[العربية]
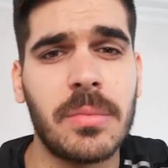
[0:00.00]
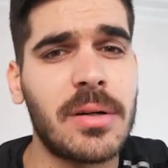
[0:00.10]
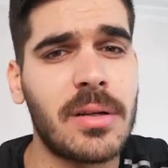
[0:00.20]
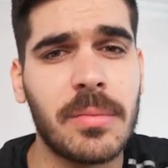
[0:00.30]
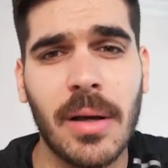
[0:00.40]

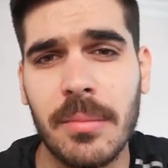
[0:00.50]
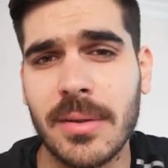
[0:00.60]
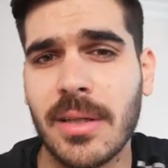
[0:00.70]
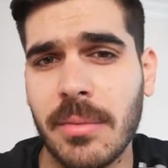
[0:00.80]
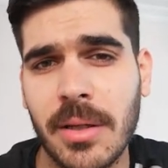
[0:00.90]
المغرب قبل
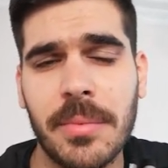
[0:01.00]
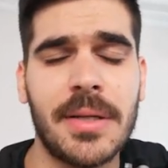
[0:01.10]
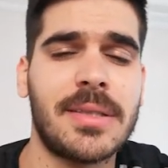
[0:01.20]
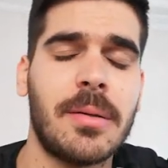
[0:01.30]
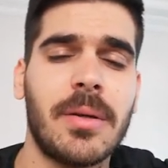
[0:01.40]
التمرين
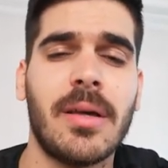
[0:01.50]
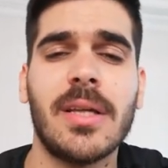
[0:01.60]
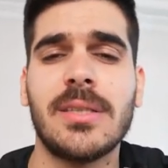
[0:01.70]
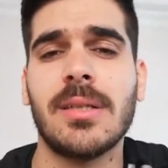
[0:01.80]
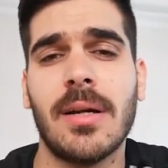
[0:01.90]
بعد التمرين
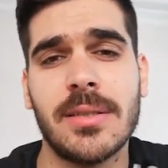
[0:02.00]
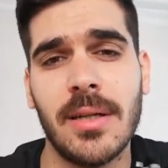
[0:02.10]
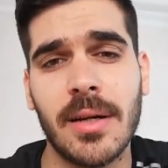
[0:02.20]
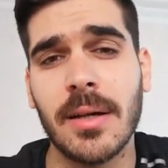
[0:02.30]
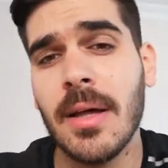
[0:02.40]
هذا الشيء راجع
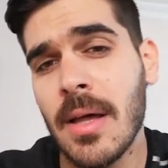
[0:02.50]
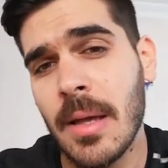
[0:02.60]
لك